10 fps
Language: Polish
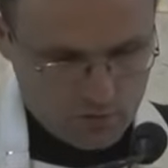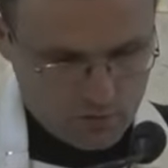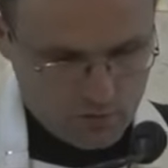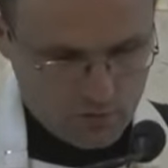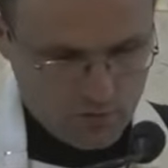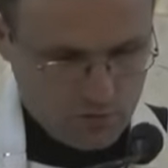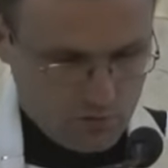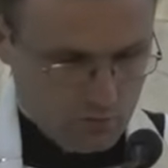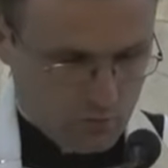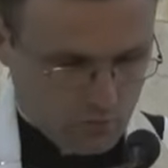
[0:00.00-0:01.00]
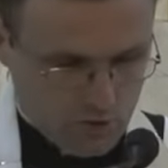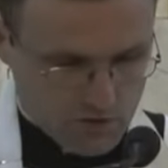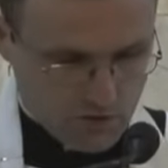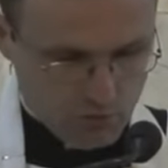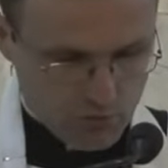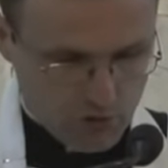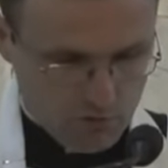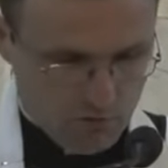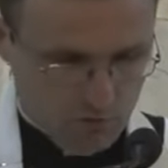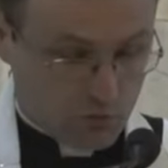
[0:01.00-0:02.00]
I następnie
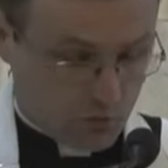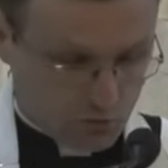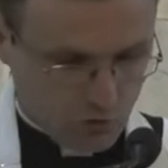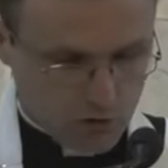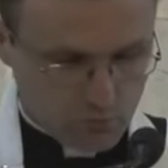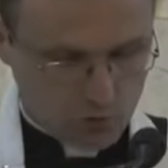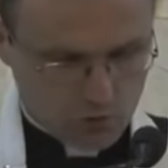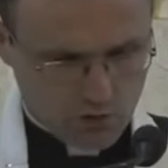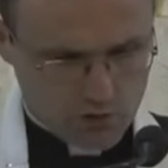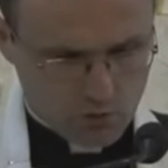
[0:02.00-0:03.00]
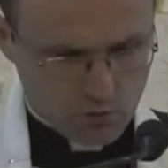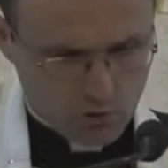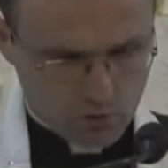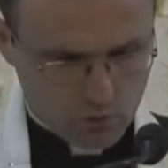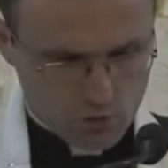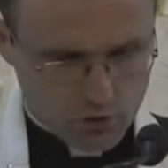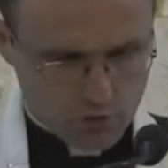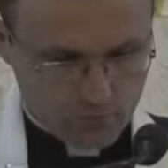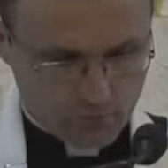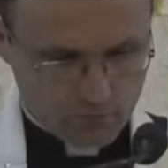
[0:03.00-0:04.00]
y, to, nam, to nas akurat
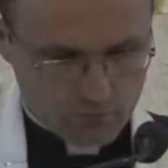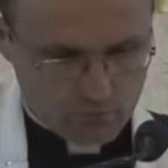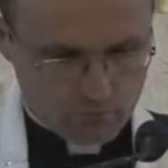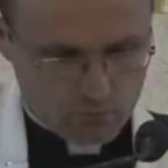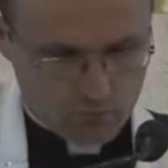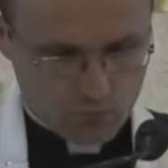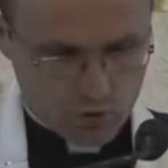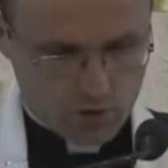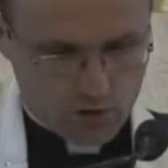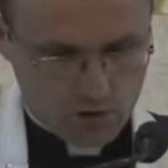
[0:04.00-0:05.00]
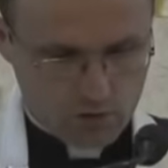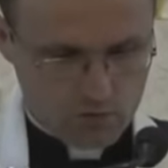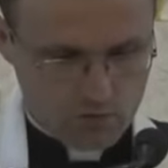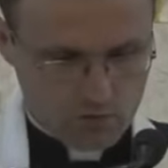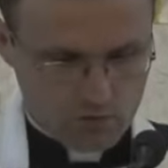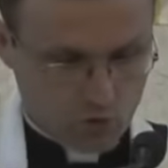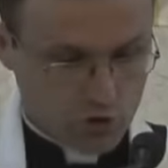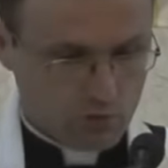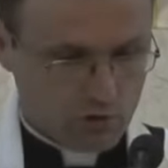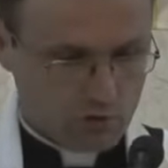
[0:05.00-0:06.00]
uczy, że
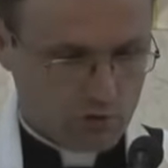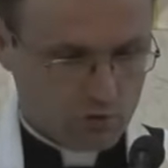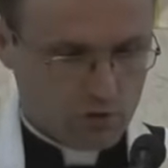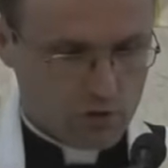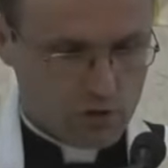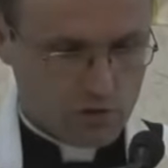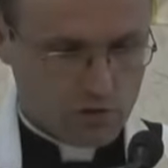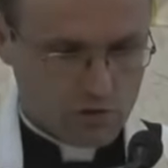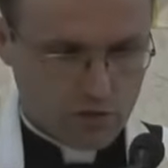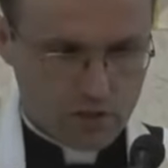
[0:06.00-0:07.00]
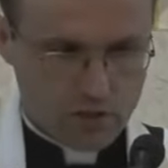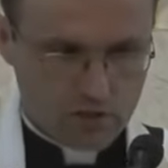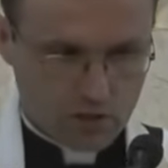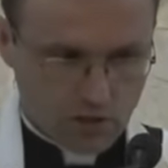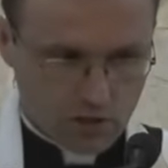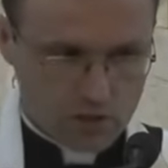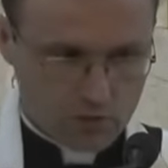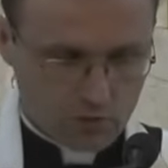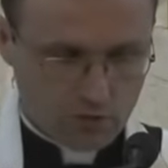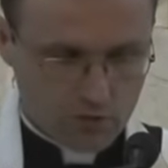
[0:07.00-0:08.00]
możemy cnotę nadziei stracić, tak jak i
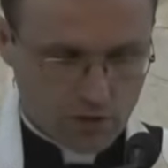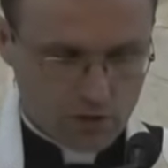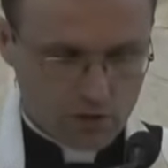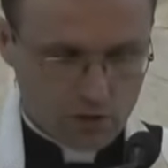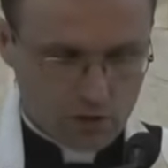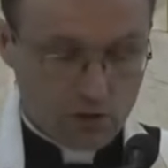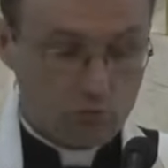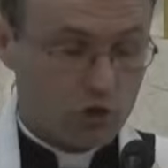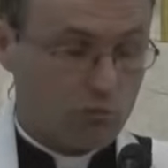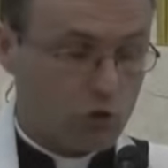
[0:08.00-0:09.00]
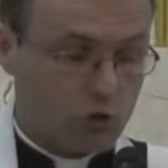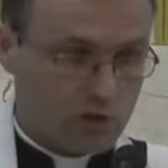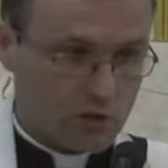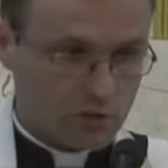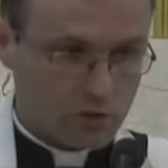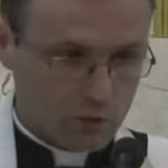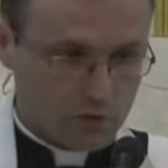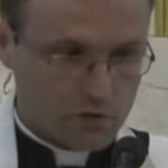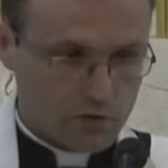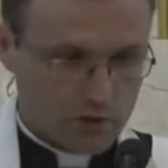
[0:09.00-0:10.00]
cnotę wiary i możemy już jej niestety nie
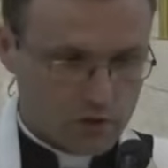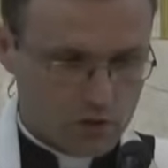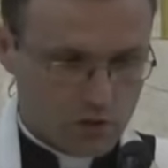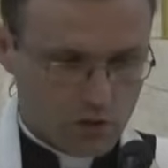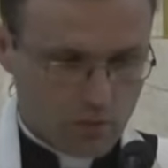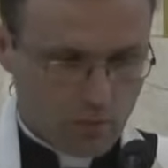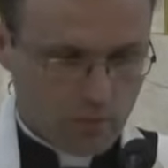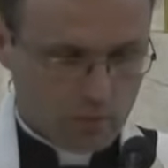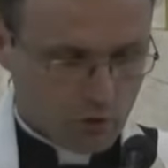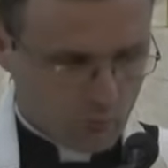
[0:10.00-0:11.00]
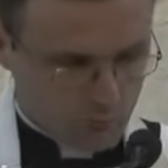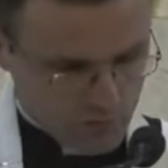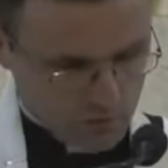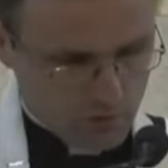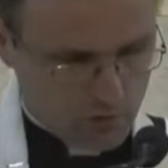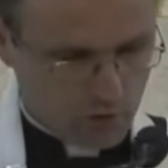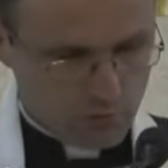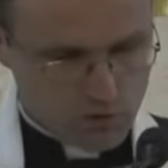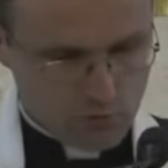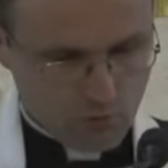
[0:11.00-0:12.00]
odzyskać. Dlatego za chwilkę, jak
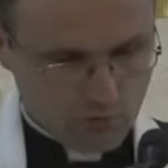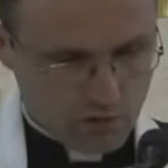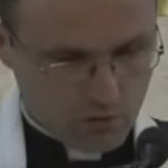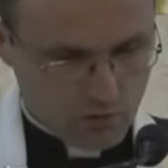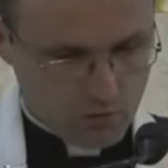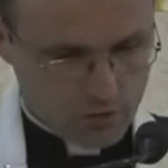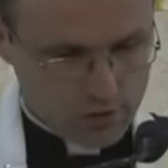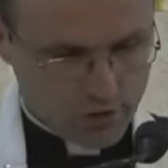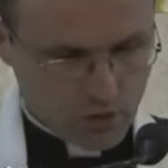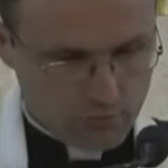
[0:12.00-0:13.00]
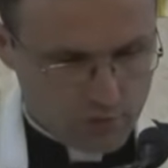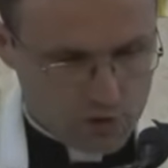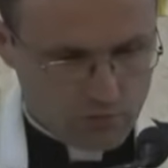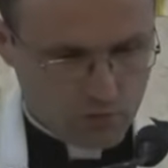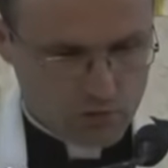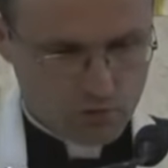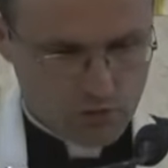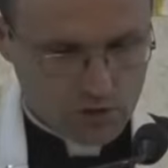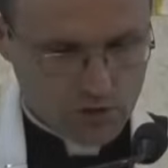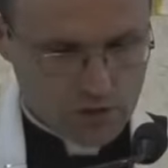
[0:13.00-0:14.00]
będzie mowa o grzechach przeciwko cnocie
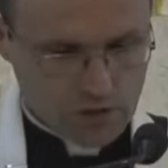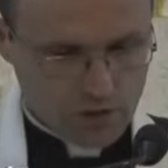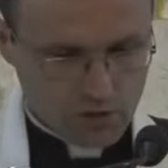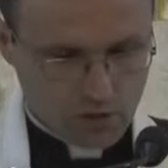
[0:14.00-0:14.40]
nadziei,